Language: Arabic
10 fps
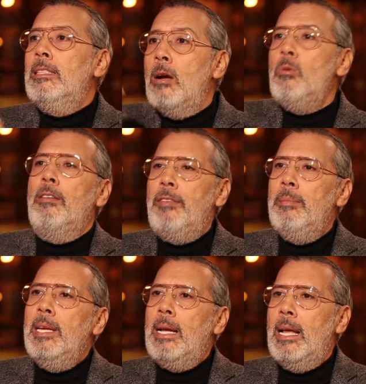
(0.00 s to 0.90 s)
الدولة في
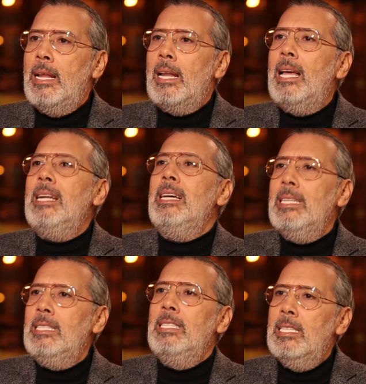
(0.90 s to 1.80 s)
أمريكا أن القرار
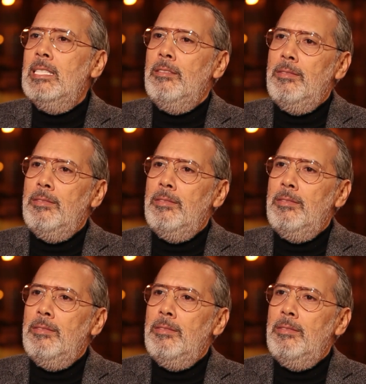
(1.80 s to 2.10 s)
السياسي